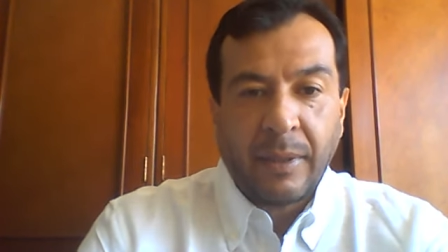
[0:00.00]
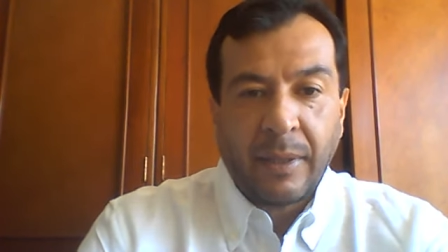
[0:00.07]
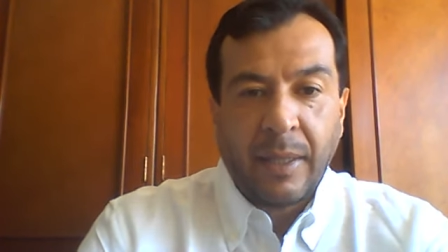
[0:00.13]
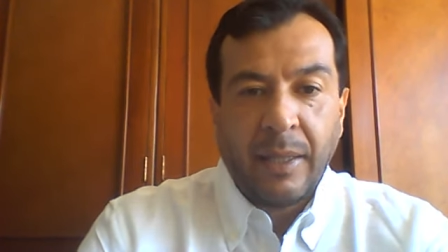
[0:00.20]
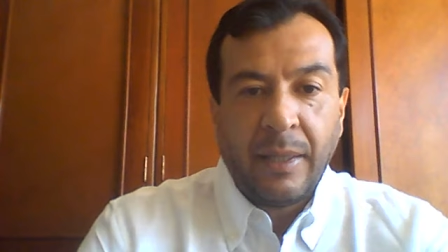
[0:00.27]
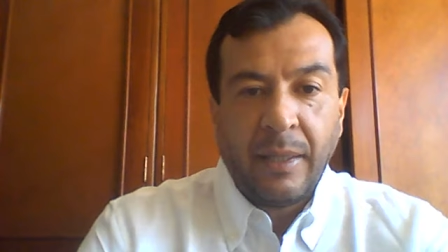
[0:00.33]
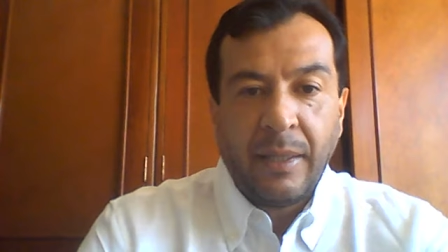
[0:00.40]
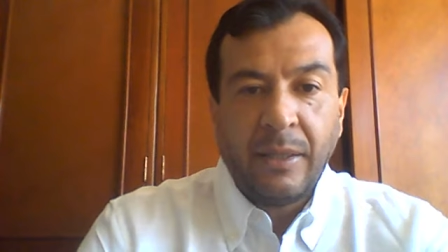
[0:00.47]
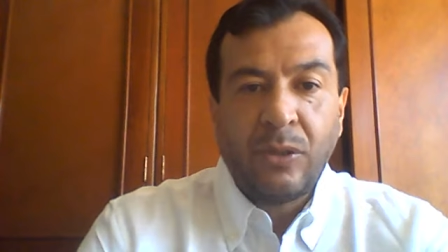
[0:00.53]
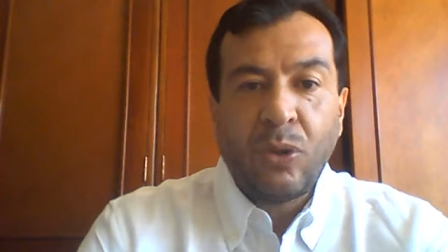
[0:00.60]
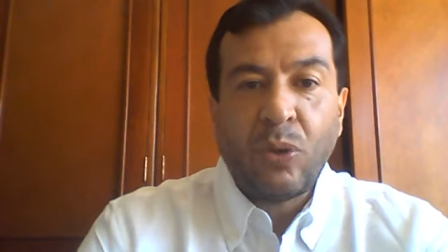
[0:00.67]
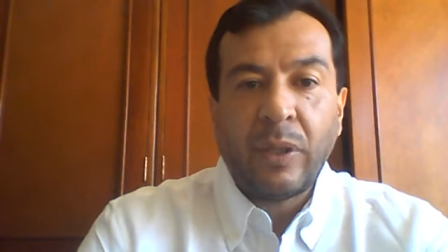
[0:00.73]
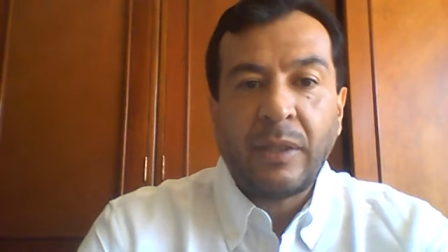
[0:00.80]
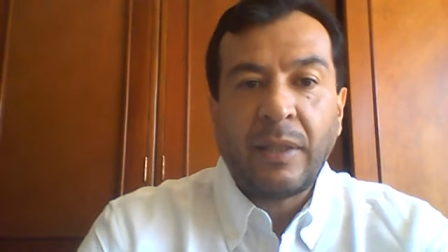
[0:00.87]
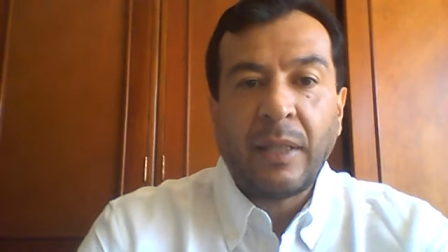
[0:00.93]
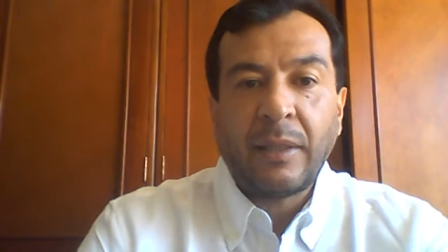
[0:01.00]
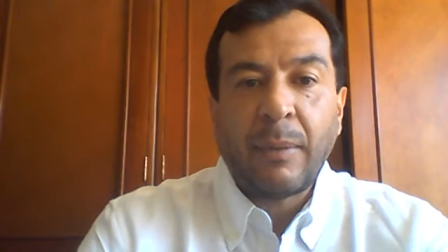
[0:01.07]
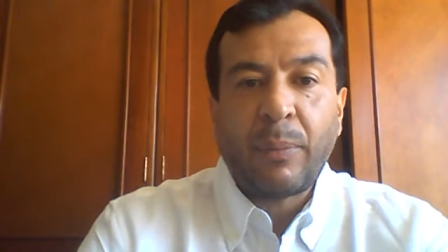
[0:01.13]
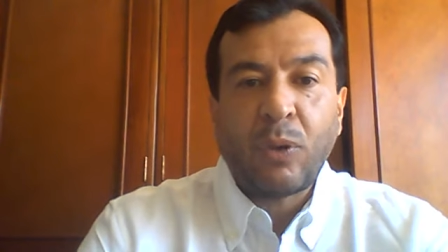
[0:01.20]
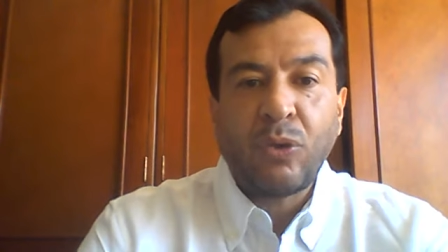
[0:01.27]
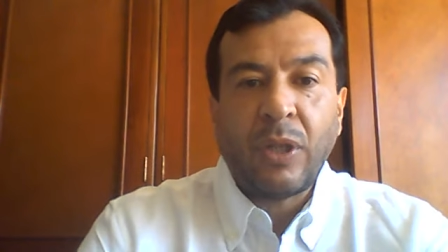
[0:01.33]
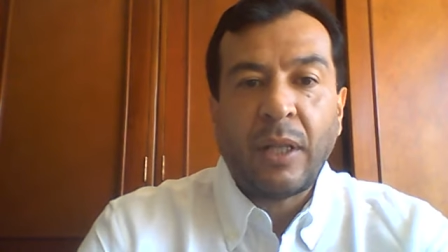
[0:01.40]
el inicio de este
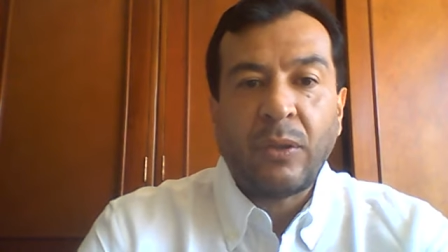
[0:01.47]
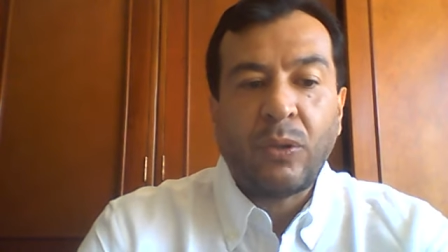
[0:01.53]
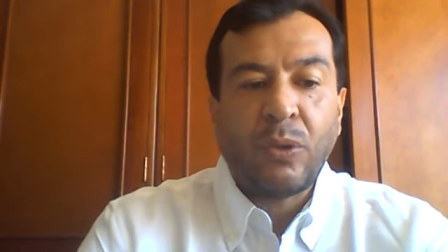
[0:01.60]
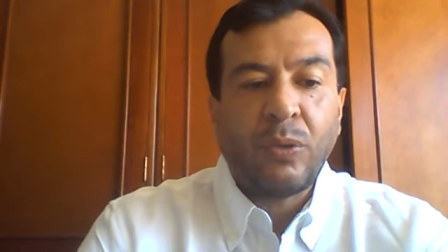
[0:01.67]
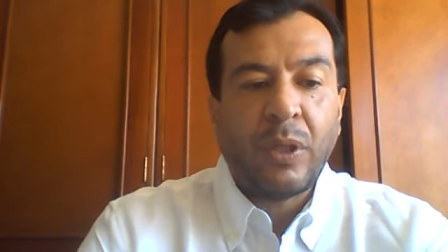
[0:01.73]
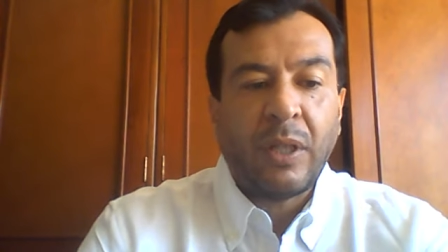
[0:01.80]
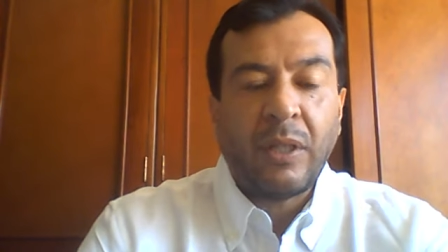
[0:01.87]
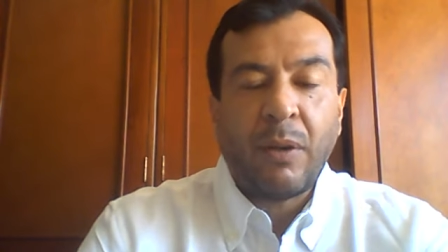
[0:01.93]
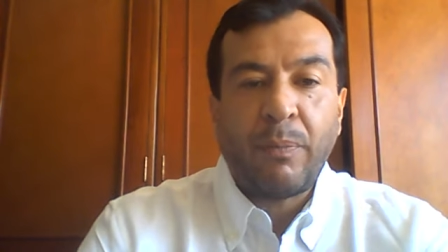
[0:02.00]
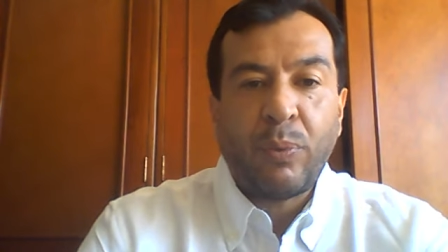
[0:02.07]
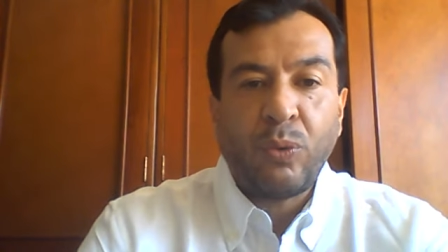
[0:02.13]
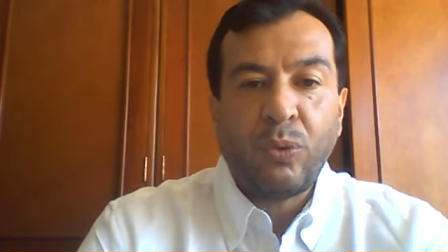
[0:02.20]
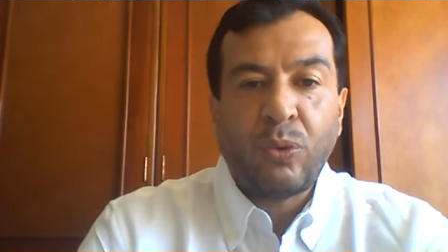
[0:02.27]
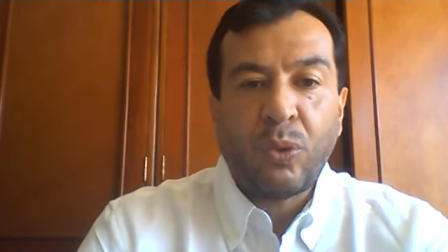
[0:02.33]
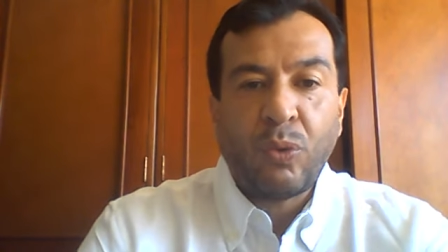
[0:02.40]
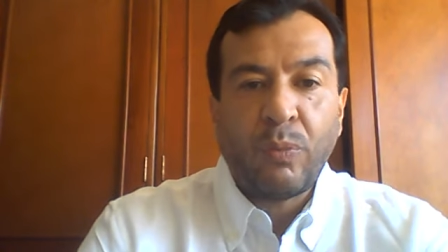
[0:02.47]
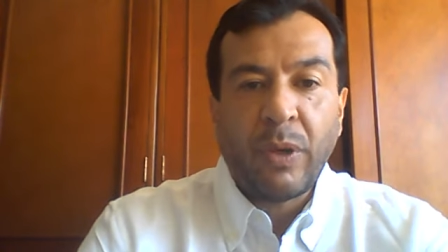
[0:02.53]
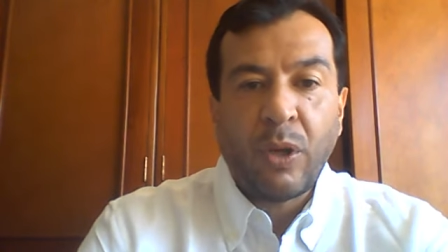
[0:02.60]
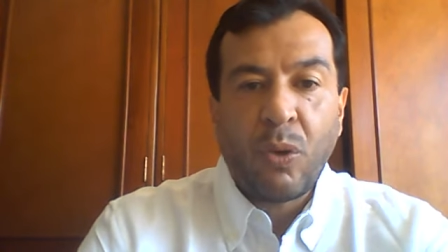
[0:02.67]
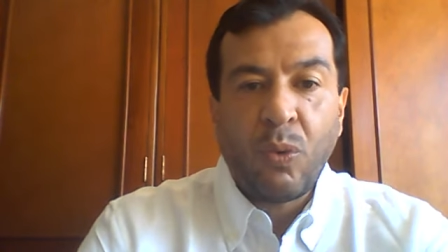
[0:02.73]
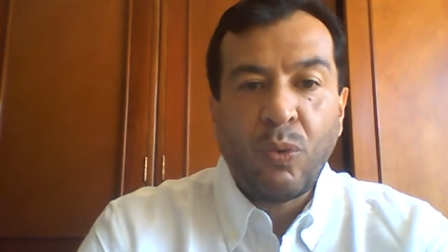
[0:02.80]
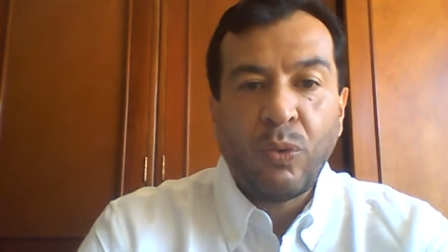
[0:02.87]
anteproyecto en el punto
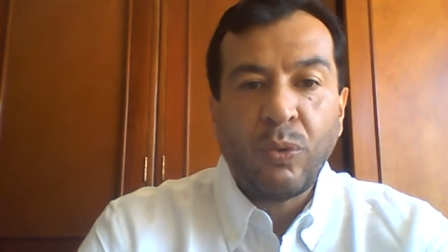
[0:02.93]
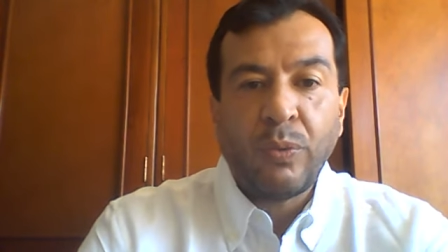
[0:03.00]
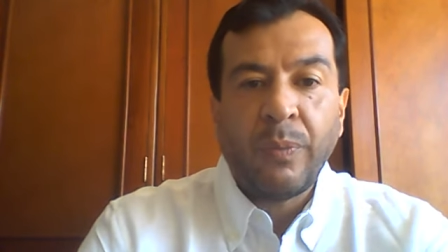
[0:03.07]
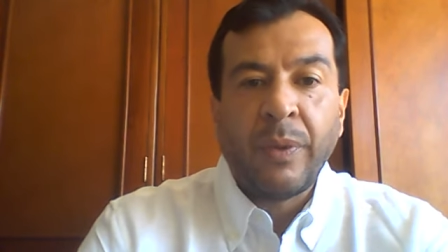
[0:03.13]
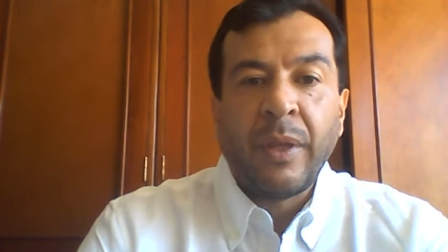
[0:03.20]
número 1